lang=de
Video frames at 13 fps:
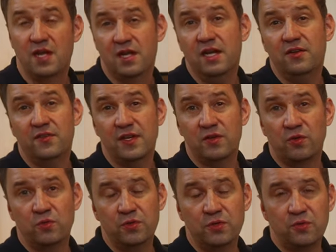Ja, und zu einer
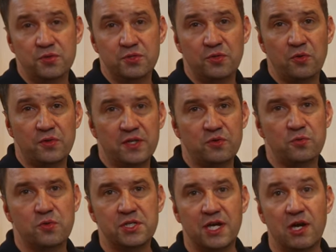guten Küche gehört
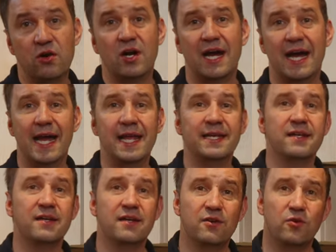natürlich auch
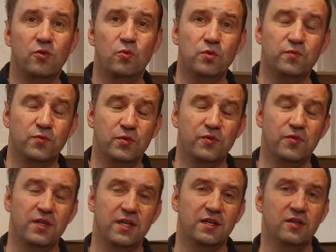eine gut
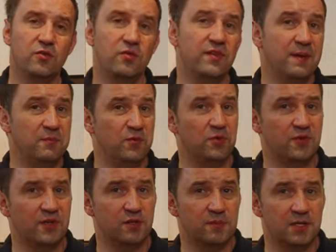funktionierende
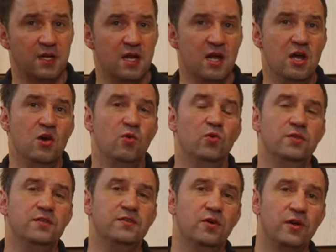Dunstabzugshaube.
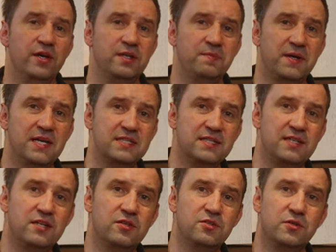Und heute
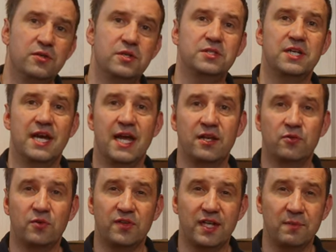präsentiere ich euch eine
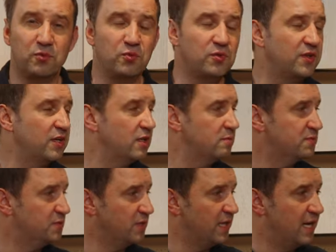Dunstabzugshaube
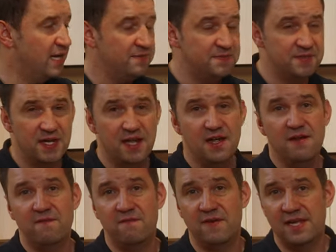von Neff,
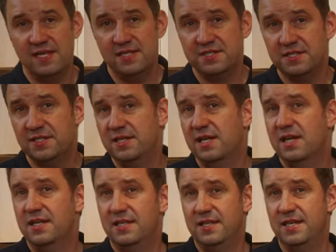welche
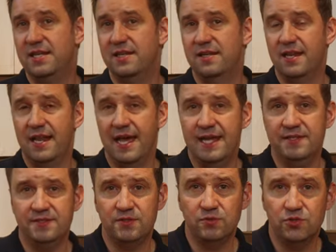die
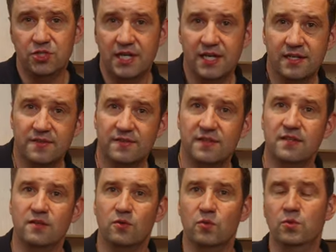
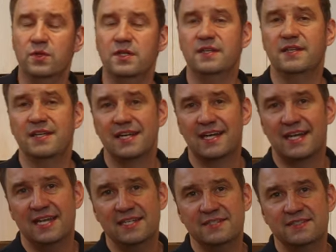leistungsstärkste und
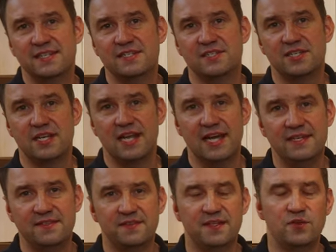gleichzeitig
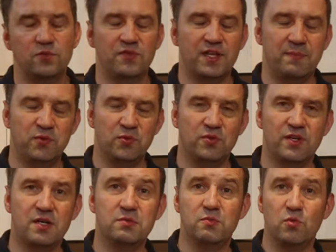leiseste
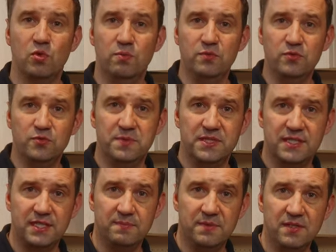Dunstabzugshaube im
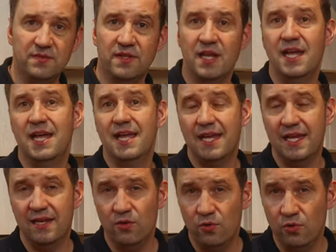Umluftbetrieb ist
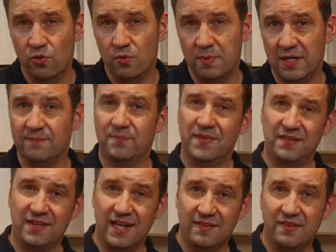in Europa.
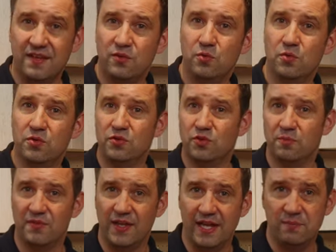Das Ganze natürlich zum
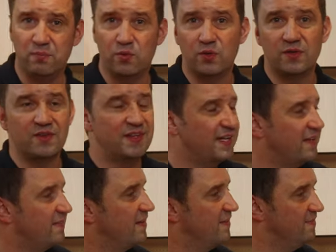Zeitpunkt
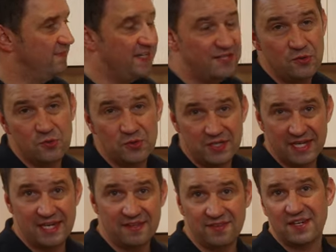des
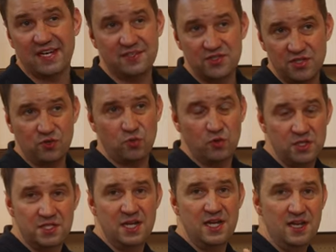Videodrehs. Kann sich
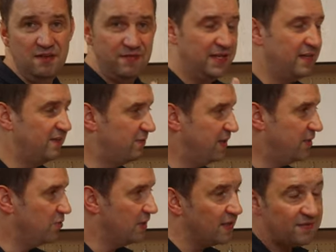natürlich, wenn ihr das
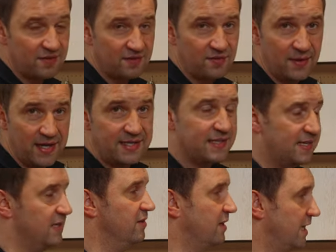Video jetzt in zwei,
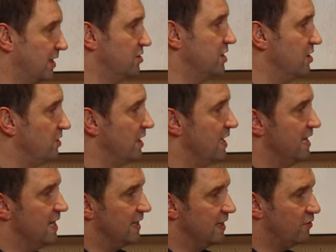drei Jahren anschaut,
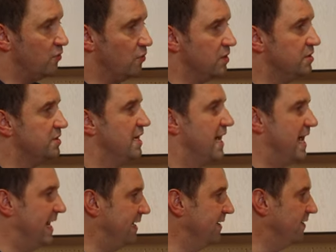natürlich
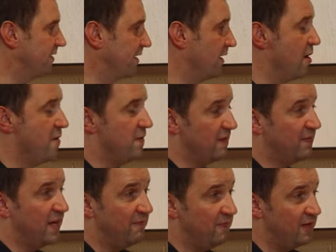ändern. Ja,
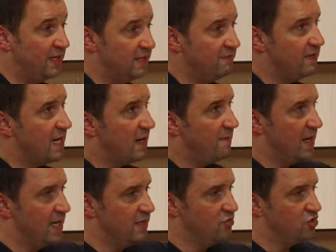was haben wir hier? Wir haben
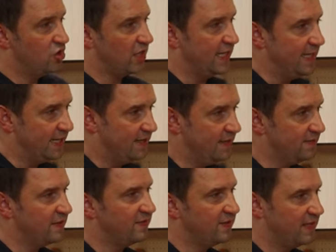eine
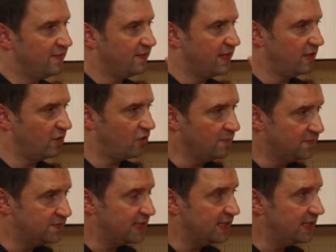Schrägesser, das heißt eine
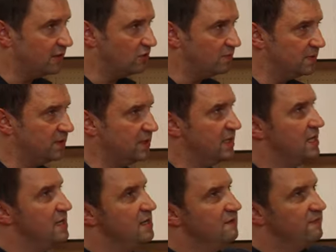Kopffreihaube
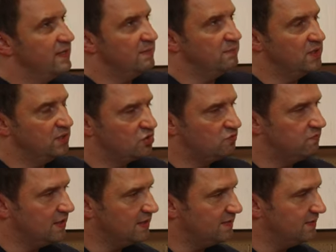wir haben
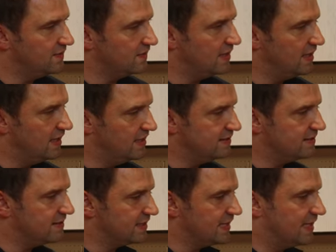schwarzes Glas,
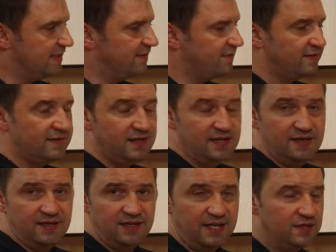das Ganze
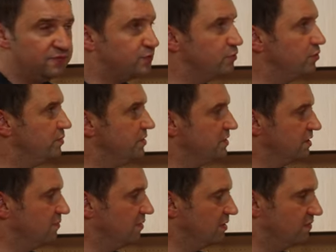neftypisch
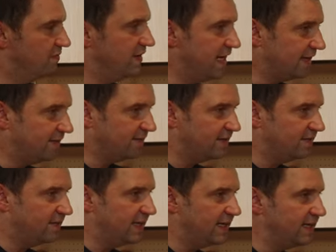im
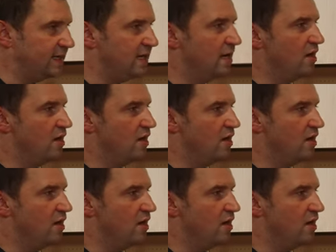Flex-Design.